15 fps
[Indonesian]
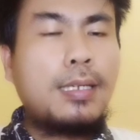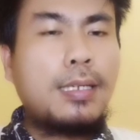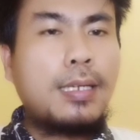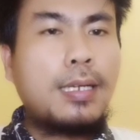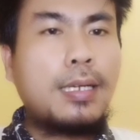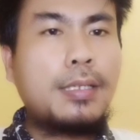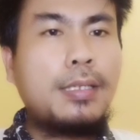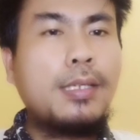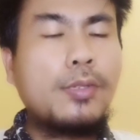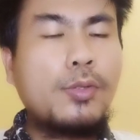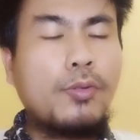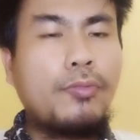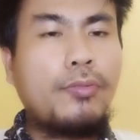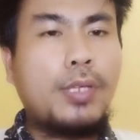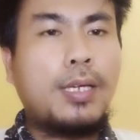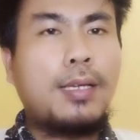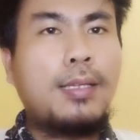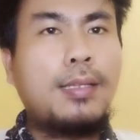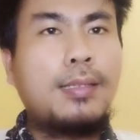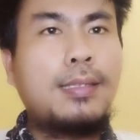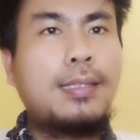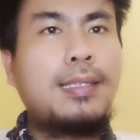Hagia
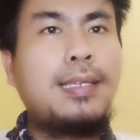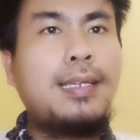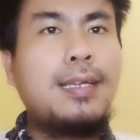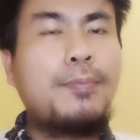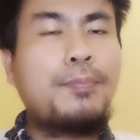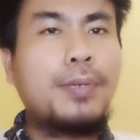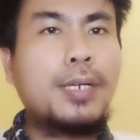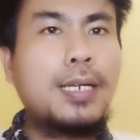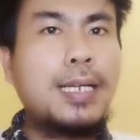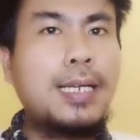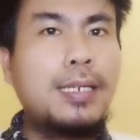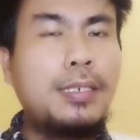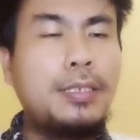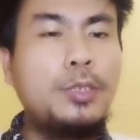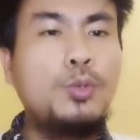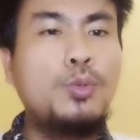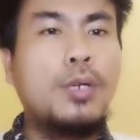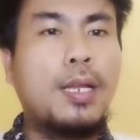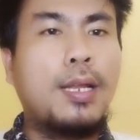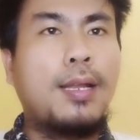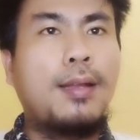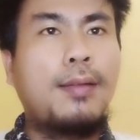Sophia tidak pernah
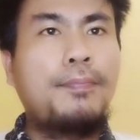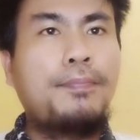dijual.